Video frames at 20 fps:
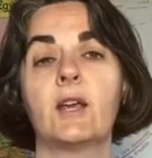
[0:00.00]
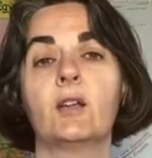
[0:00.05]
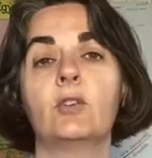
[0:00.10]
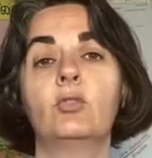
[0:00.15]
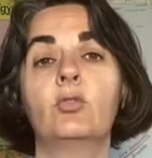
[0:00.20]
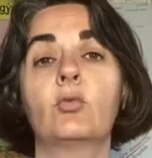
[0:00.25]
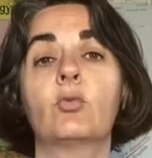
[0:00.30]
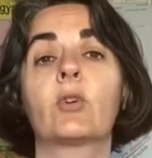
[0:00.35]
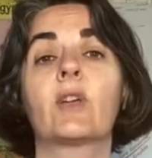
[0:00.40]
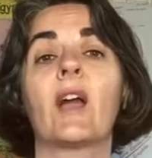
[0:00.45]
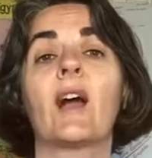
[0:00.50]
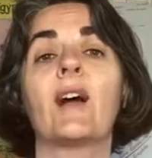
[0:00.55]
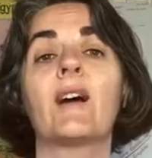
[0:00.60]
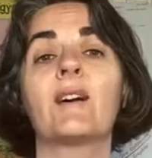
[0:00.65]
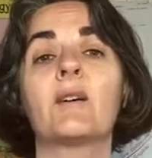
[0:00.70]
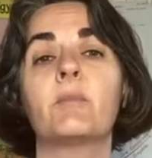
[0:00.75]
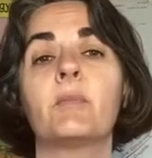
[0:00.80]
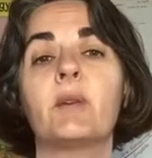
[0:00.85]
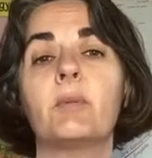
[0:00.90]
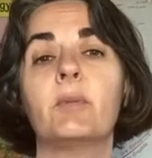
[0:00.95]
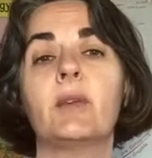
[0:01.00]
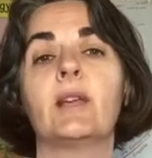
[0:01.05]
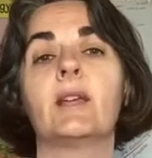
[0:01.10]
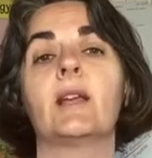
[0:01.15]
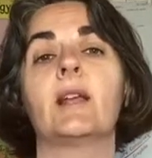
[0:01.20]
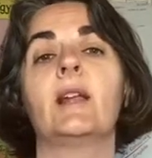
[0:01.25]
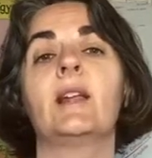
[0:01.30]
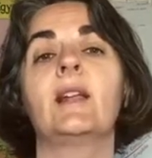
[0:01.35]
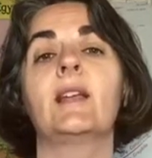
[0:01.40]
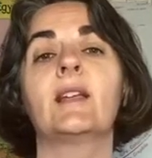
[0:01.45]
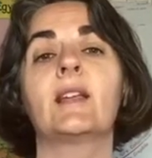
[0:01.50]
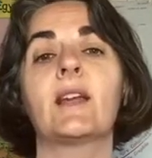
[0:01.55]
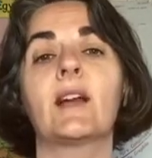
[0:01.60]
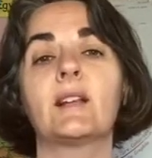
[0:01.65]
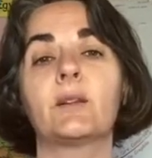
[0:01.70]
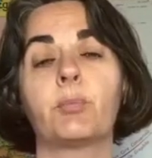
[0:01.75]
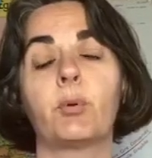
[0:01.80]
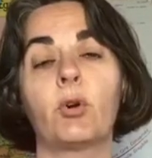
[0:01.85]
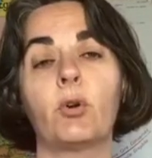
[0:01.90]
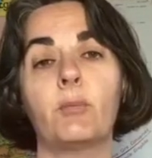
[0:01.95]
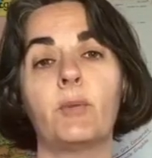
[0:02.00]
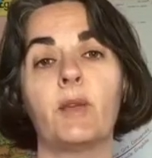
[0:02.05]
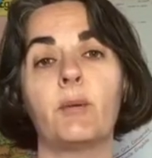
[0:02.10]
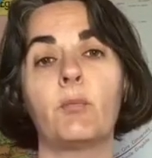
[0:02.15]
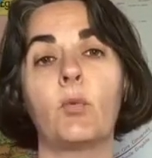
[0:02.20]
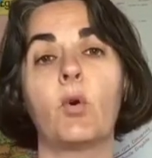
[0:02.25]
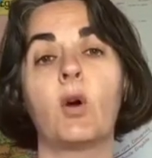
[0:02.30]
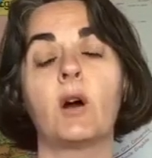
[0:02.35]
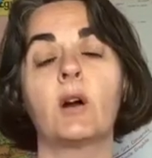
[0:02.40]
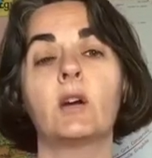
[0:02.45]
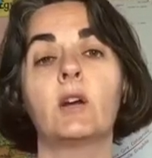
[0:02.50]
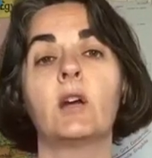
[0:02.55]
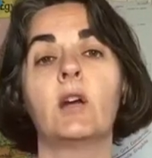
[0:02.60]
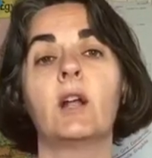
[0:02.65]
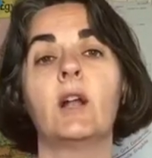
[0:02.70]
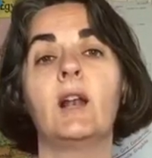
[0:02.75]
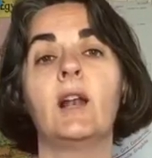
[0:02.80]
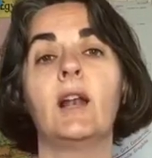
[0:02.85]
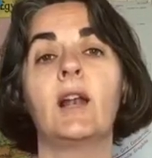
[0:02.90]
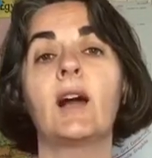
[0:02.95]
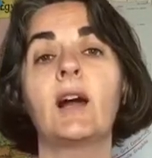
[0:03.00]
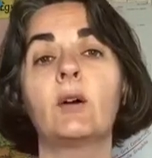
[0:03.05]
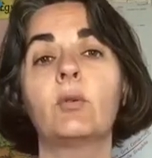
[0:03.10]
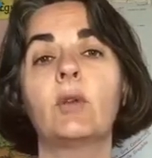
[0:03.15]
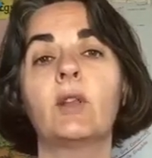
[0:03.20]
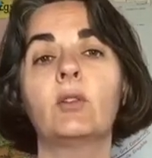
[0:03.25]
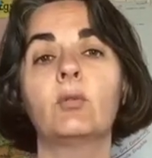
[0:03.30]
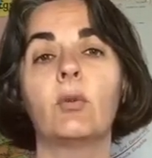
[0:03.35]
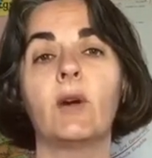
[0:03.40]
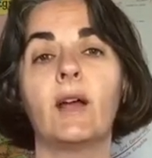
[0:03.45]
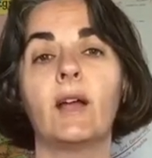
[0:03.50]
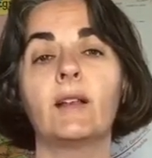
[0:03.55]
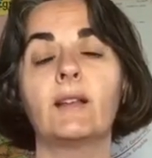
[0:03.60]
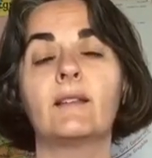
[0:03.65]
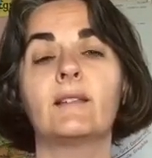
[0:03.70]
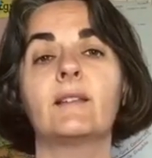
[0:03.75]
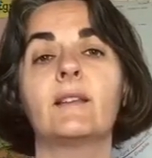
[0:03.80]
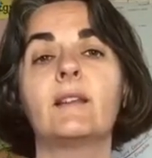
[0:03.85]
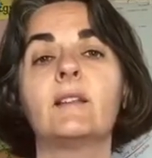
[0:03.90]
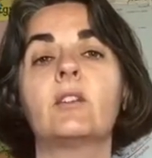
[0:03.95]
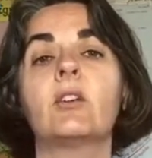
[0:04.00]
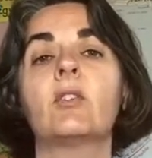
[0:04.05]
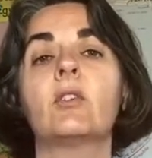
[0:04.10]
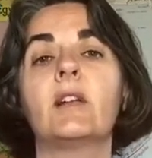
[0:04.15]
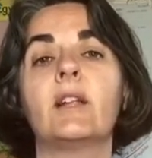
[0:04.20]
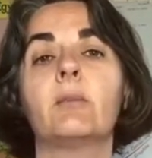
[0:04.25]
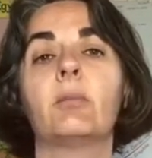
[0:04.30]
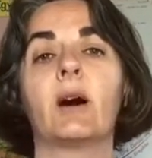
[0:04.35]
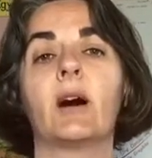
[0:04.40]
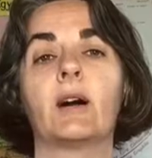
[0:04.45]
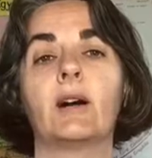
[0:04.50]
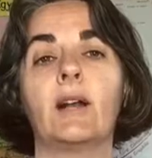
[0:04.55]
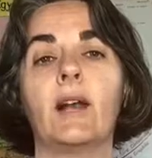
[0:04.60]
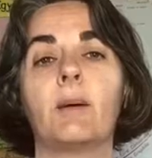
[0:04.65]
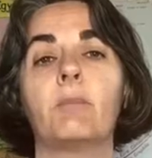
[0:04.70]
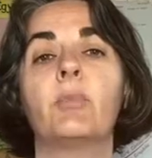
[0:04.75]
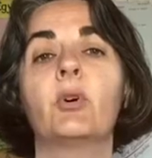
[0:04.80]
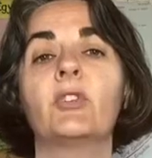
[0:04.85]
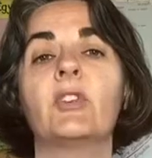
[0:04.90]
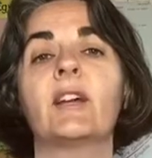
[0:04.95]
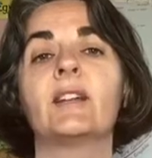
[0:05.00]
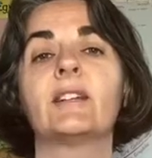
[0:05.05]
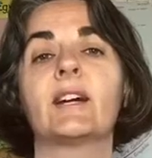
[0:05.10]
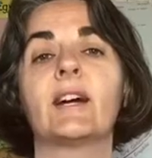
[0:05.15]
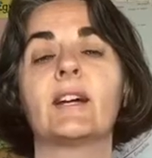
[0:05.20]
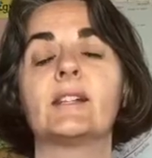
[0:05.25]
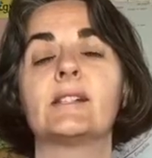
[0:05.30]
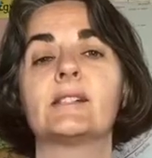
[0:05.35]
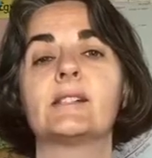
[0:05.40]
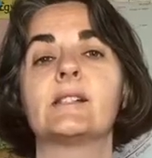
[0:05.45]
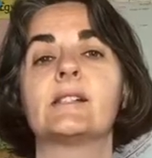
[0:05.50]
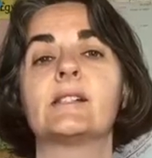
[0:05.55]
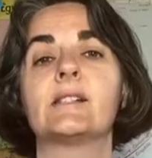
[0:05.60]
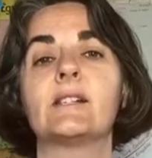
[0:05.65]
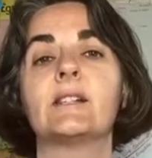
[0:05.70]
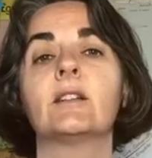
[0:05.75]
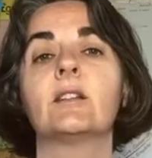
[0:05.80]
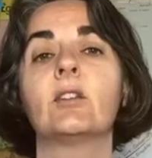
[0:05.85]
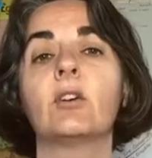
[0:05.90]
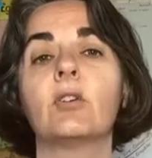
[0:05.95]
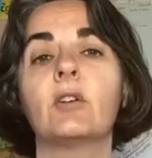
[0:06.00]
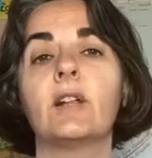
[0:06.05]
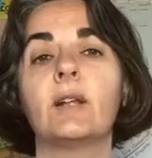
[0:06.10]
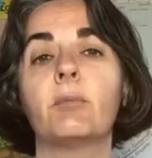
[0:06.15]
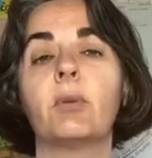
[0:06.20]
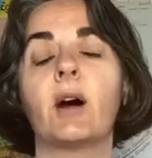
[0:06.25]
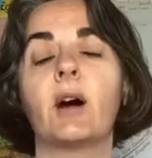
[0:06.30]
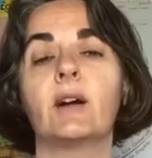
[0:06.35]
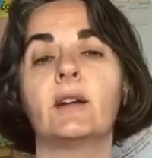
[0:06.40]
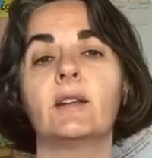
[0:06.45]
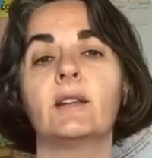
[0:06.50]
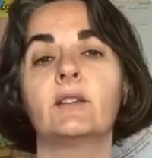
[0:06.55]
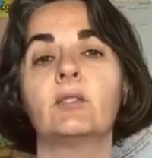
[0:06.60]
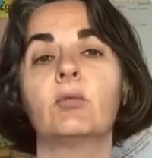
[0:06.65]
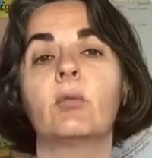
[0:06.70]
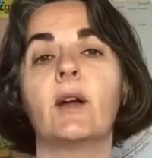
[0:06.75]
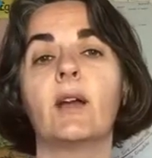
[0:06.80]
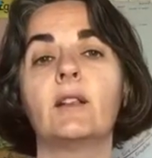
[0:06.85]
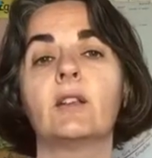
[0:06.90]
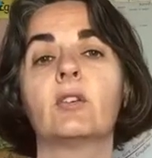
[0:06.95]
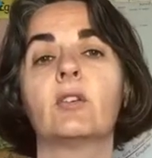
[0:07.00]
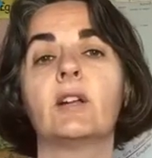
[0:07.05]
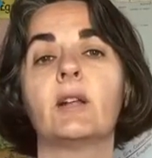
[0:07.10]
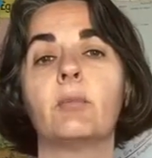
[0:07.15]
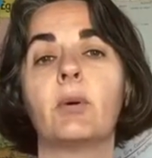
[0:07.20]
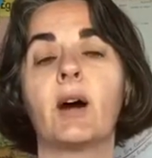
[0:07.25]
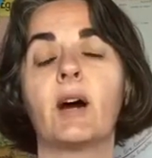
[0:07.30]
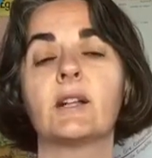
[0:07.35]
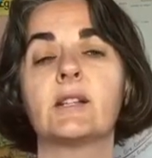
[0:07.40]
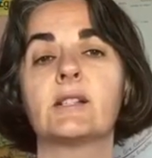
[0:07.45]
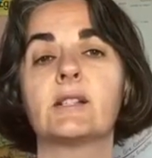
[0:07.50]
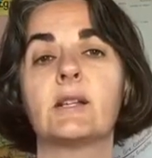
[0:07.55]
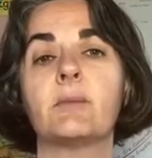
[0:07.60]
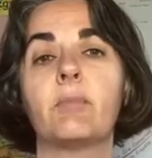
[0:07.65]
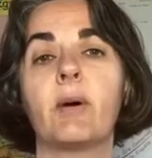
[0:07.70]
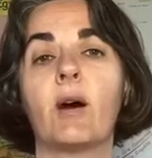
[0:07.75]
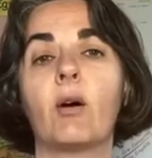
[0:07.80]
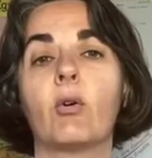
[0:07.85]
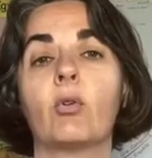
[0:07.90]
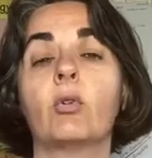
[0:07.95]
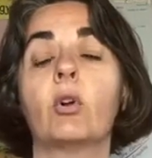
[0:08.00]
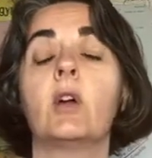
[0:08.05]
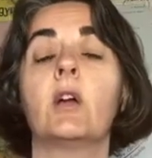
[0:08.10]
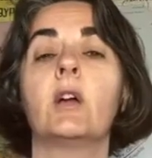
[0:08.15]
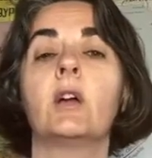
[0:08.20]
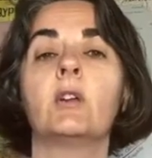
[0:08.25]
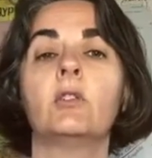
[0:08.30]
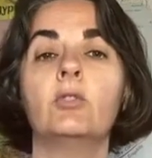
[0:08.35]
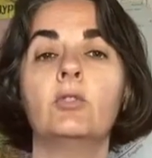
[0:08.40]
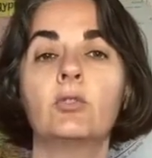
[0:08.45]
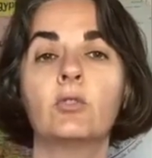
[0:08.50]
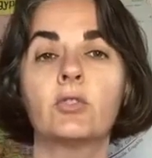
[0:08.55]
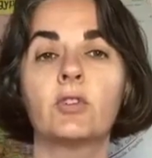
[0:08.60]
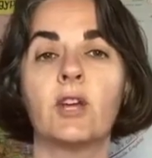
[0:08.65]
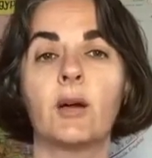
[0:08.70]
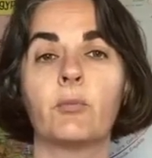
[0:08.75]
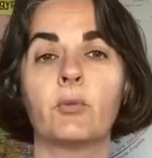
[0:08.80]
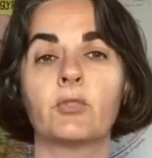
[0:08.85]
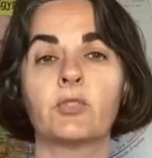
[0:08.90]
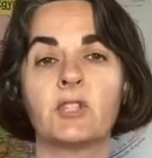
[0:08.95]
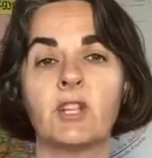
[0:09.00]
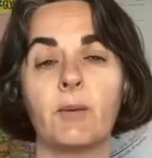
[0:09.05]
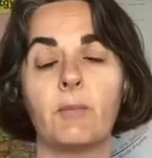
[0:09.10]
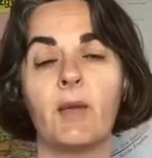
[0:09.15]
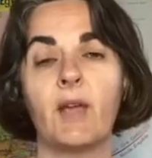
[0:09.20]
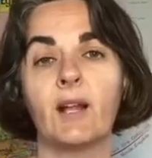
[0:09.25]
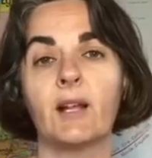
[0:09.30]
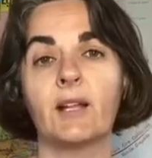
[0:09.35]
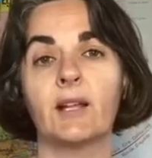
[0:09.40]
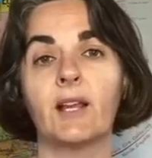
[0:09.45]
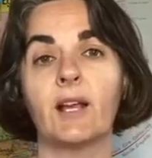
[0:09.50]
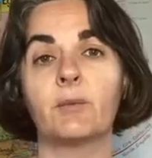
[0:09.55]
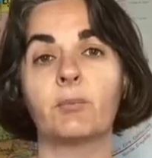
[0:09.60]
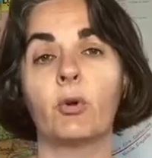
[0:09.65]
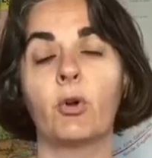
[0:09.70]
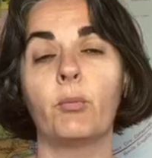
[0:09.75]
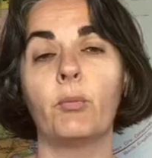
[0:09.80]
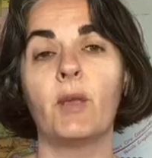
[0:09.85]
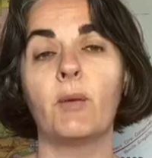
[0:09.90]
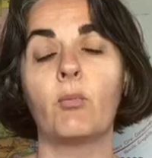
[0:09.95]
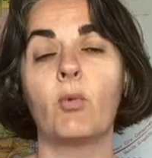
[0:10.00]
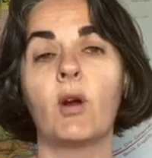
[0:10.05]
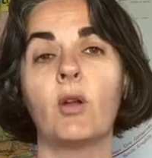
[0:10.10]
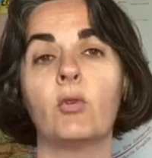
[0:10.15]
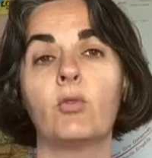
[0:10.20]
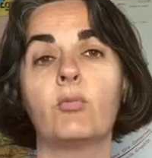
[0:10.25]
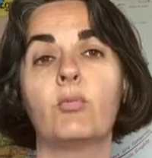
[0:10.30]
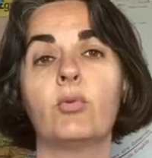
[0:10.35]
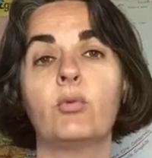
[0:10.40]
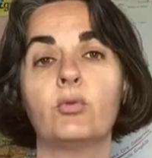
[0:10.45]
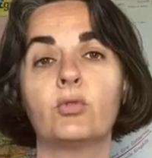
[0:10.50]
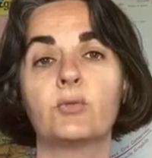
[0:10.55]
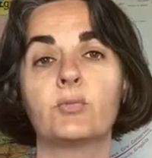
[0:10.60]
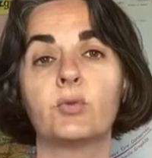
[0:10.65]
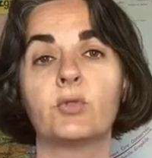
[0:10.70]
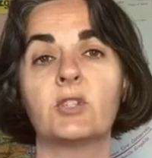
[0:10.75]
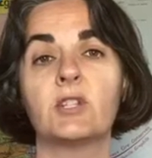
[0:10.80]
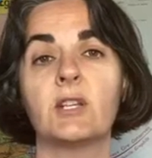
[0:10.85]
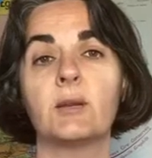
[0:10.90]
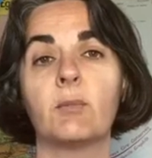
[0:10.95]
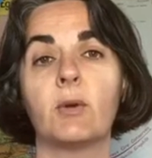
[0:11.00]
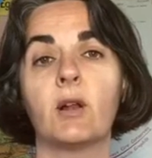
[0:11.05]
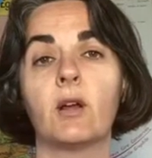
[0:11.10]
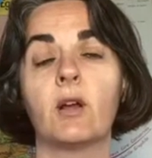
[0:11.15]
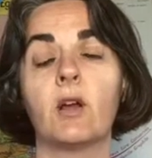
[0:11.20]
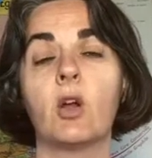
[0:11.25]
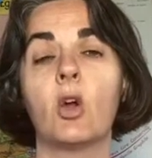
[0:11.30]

Donc, un bébé, les quatre premiers mois, là où il doit être, c'est dans les bras. La bonne adresse, c'est dans les bras. Il doit être dans les bras de ses parents, notamment de sa mère, les quatre premiers mois le plus possible.